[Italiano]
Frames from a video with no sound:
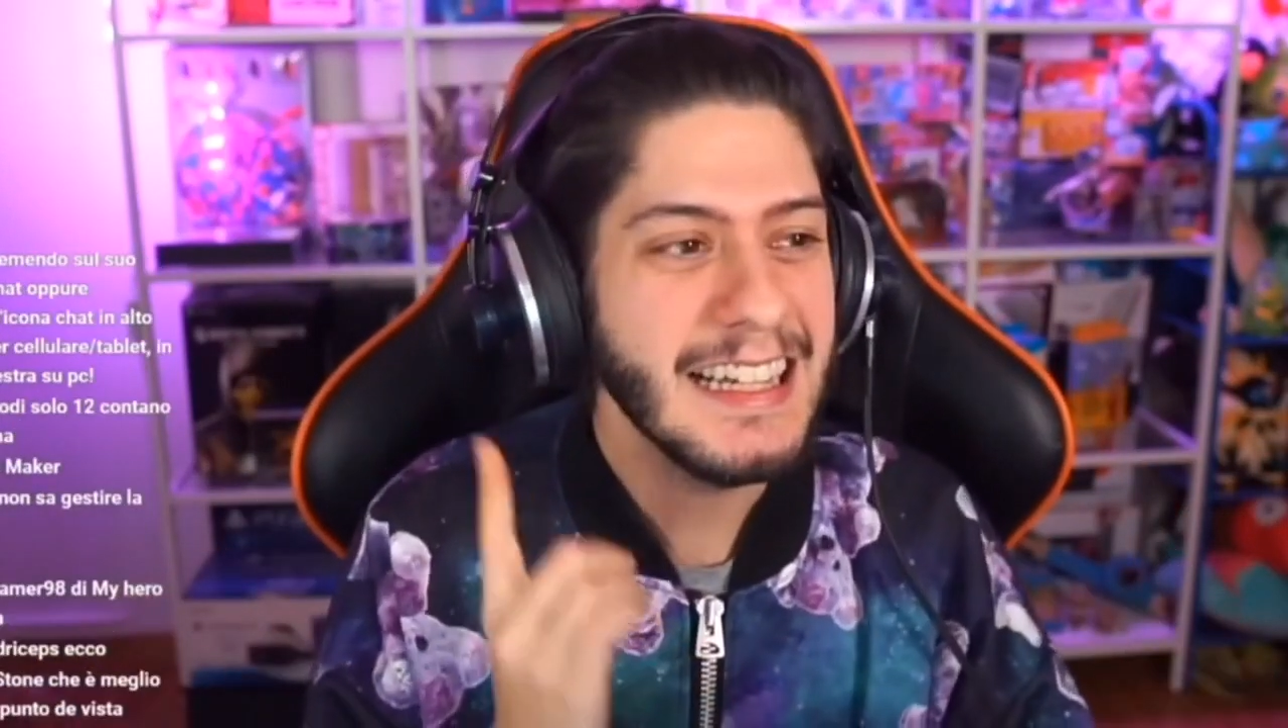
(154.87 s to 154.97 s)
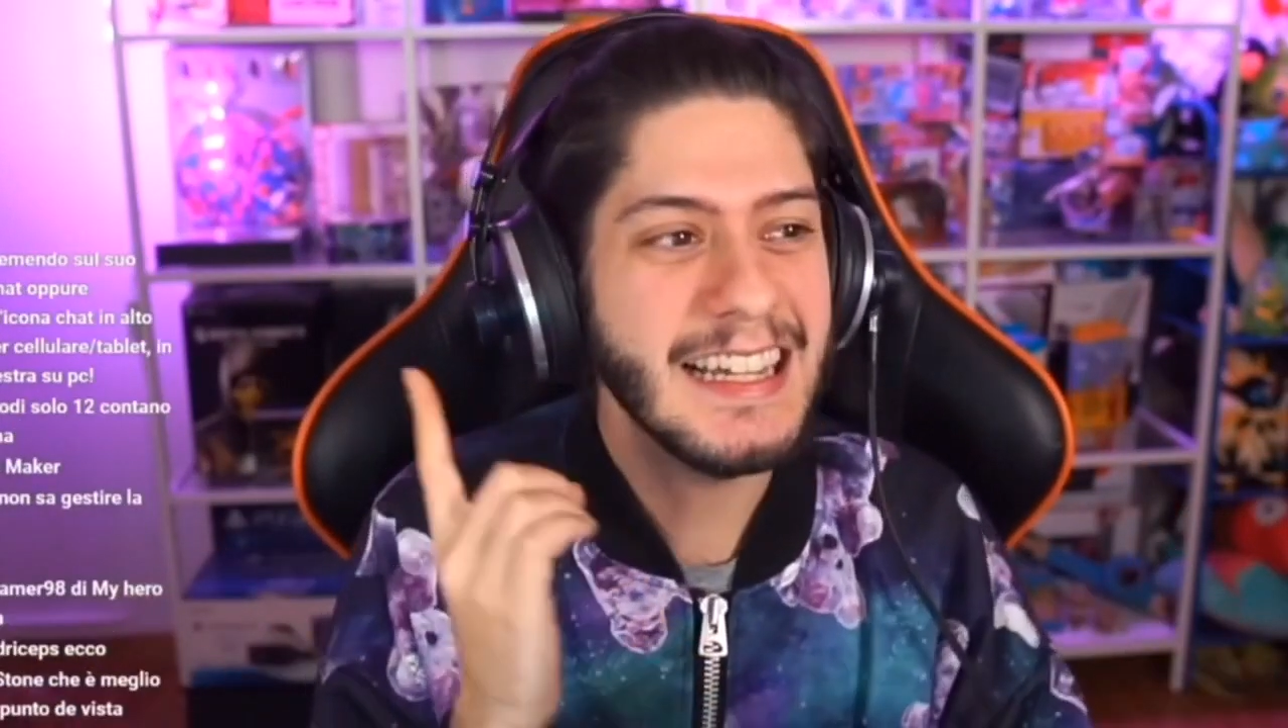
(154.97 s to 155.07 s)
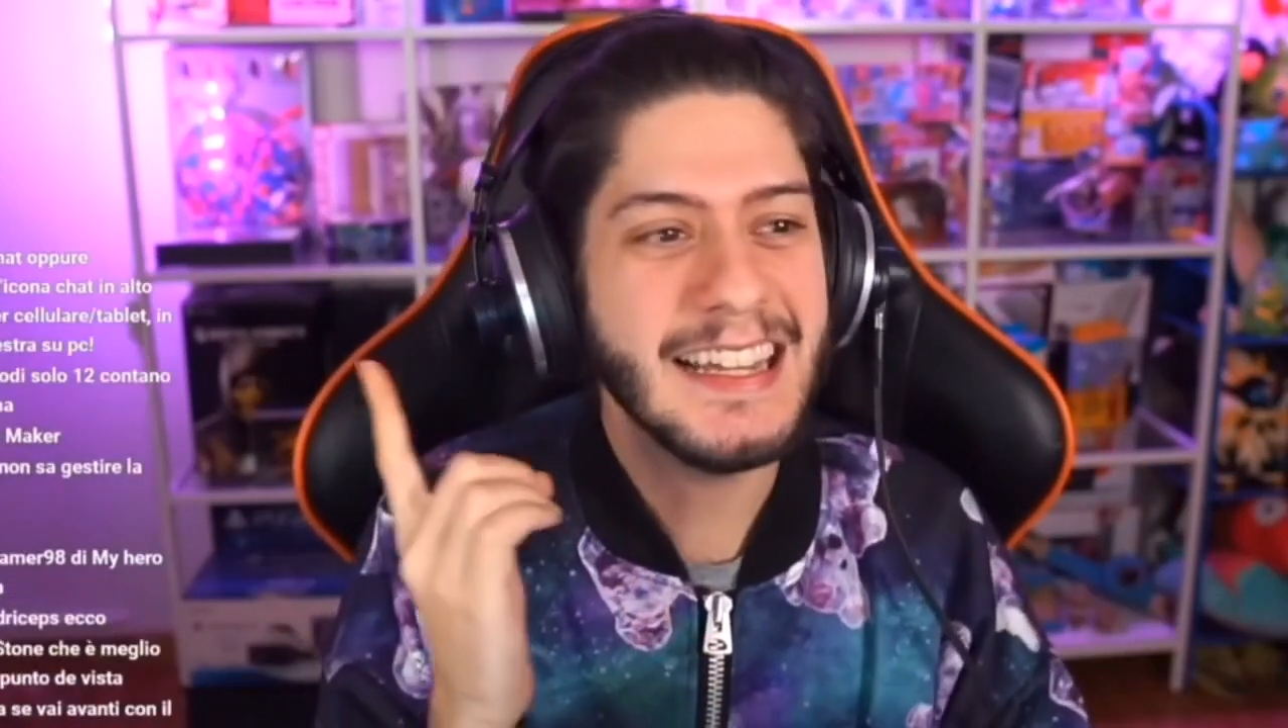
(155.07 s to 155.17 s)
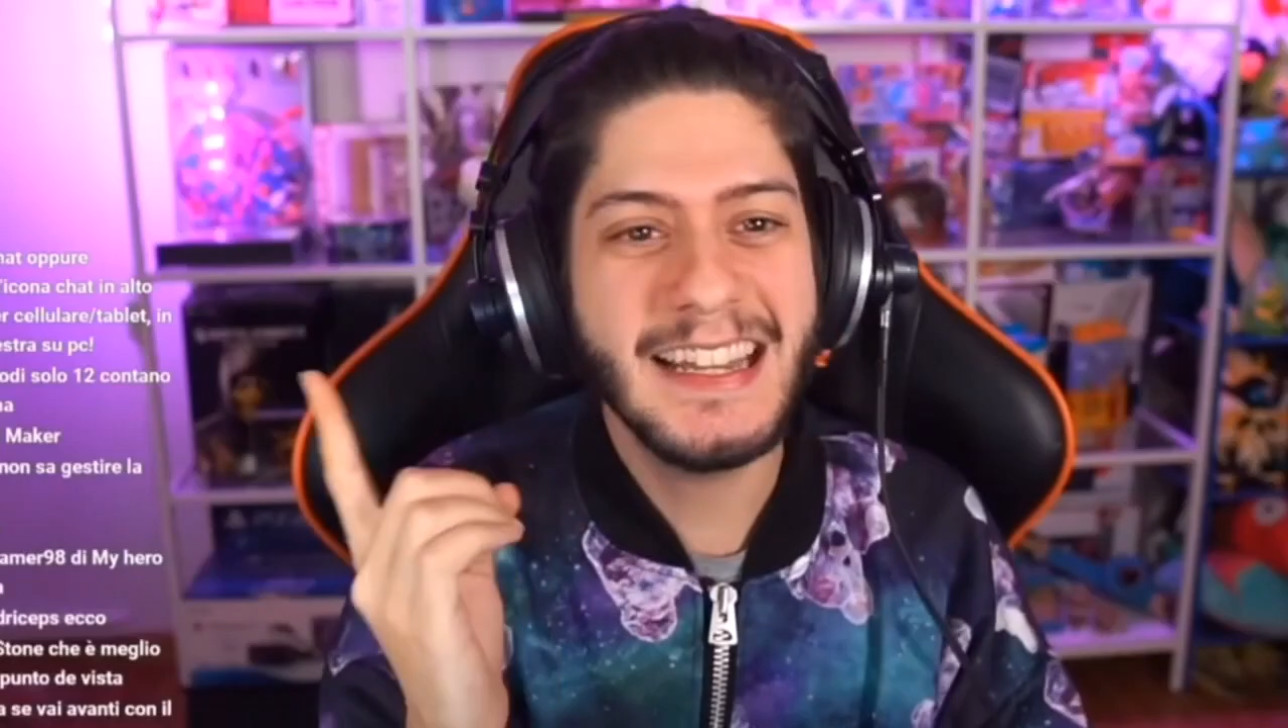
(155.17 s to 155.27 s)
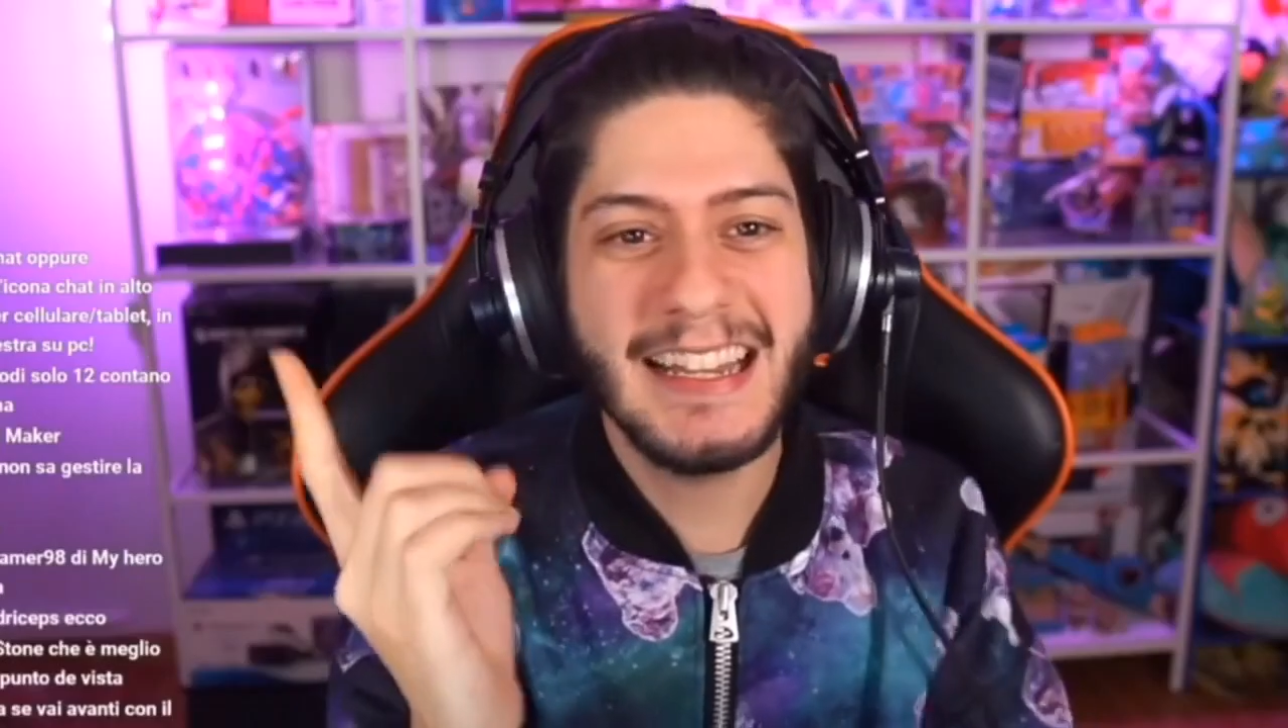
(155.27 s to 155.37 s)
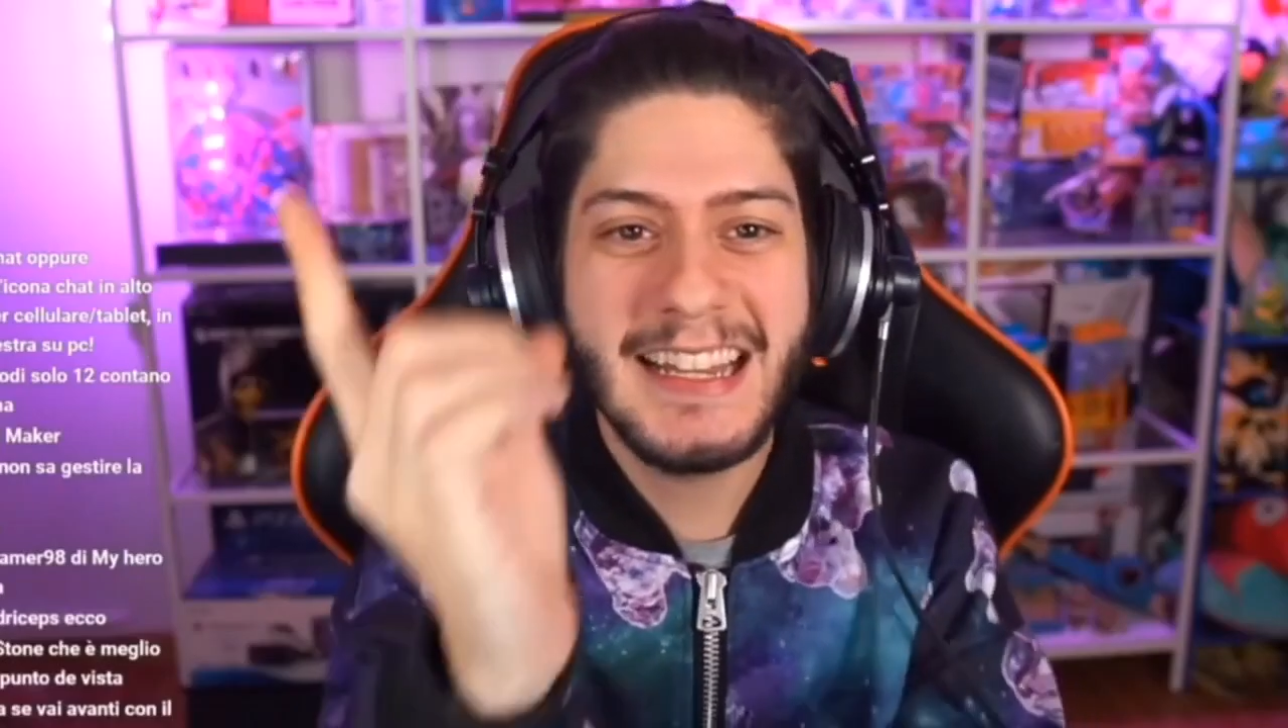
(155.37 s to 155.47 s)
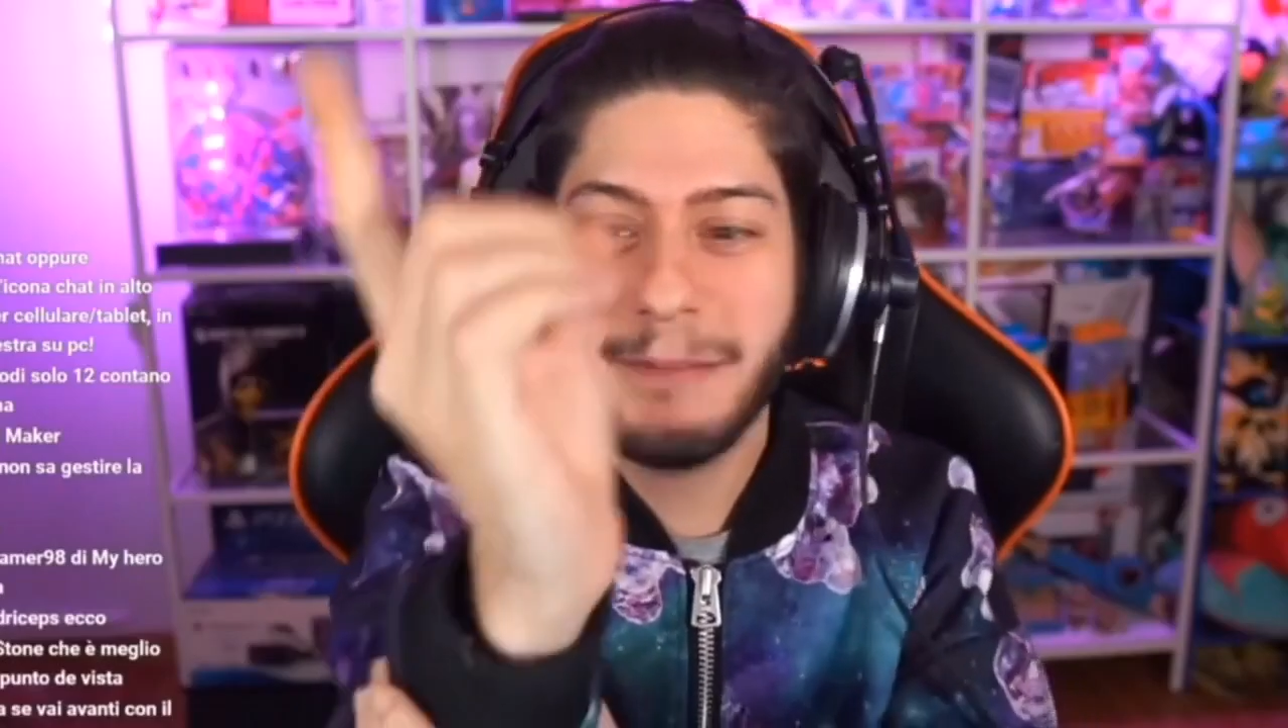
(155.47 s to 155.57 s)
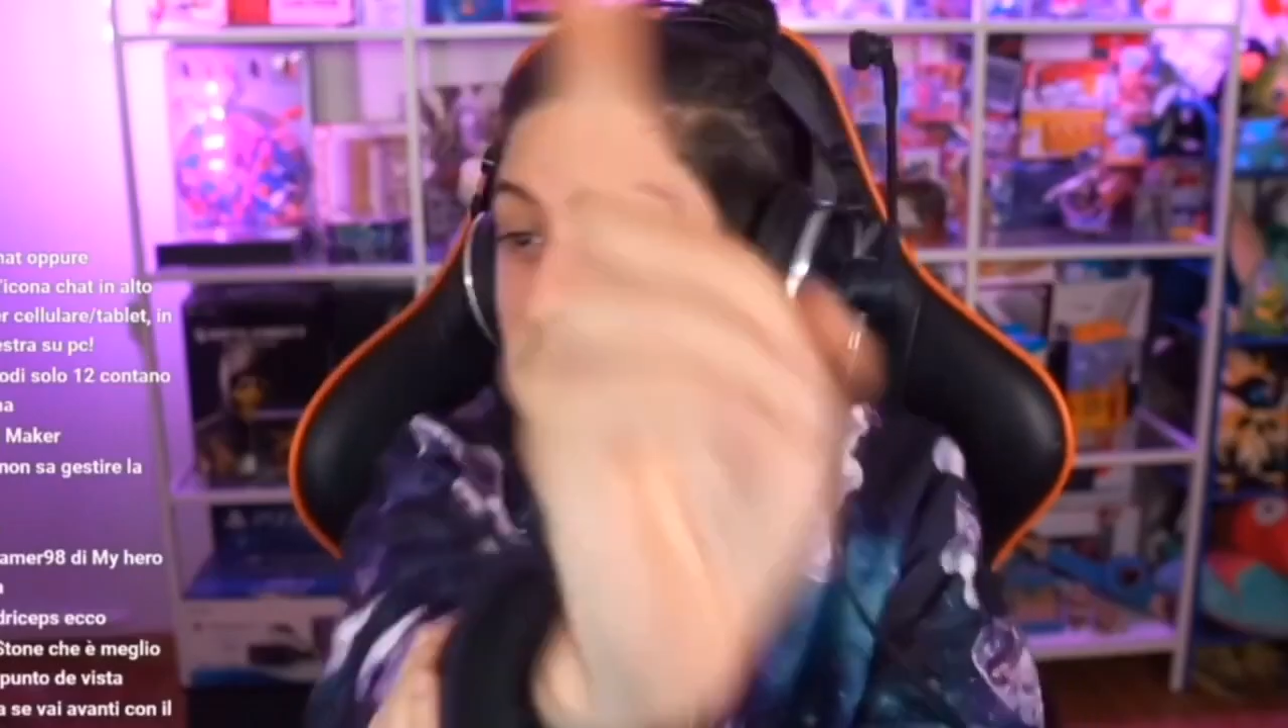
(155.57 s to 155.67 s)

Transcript: E